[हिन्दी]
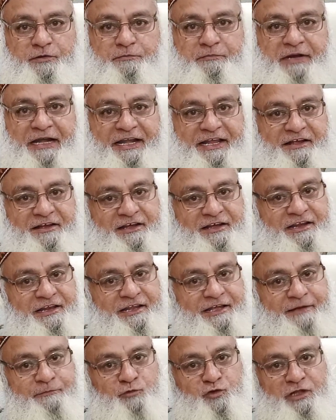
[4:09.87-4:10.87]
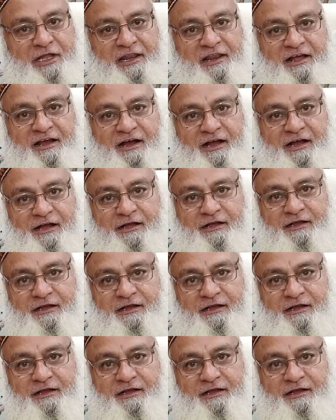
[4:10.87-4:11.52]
मेडिकल के मुतलका